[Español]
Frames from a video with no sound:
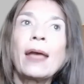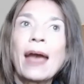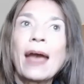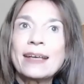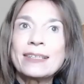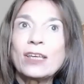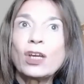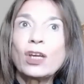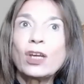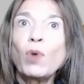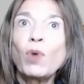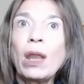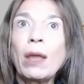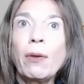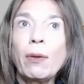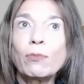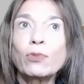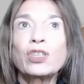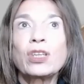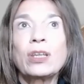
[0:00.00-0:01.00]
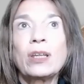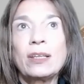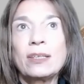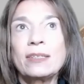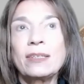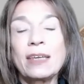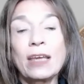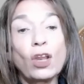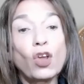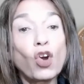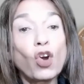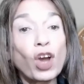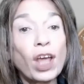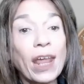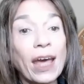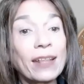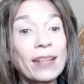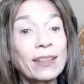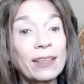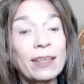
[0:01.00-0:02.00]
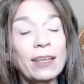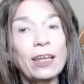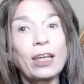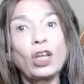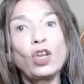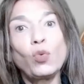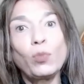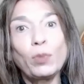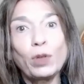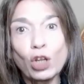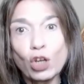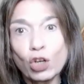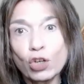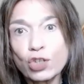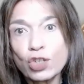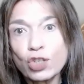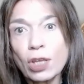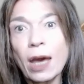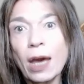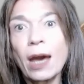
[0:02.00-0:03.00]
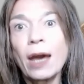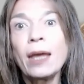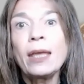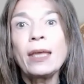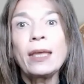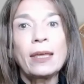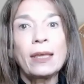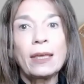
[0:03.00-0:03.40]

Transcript: así como la vemos en el cielo grande, luminosa,